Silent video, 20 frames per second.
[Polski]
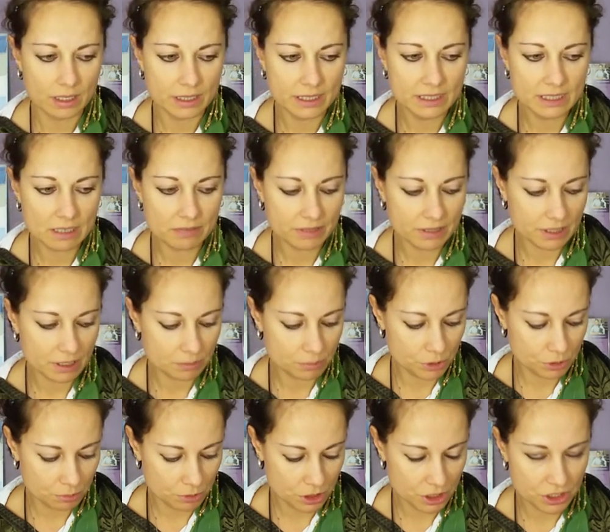I nawet
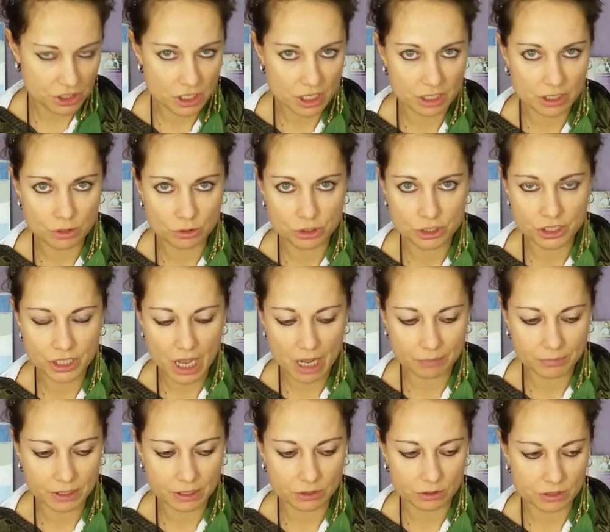jakbyśmy siedzieli
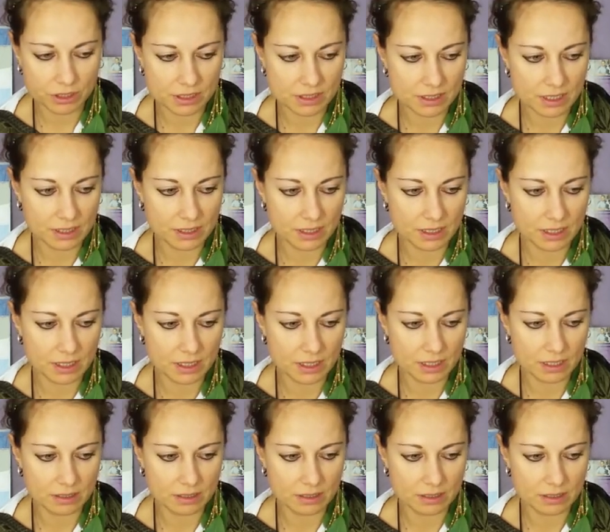godzinami, to niestety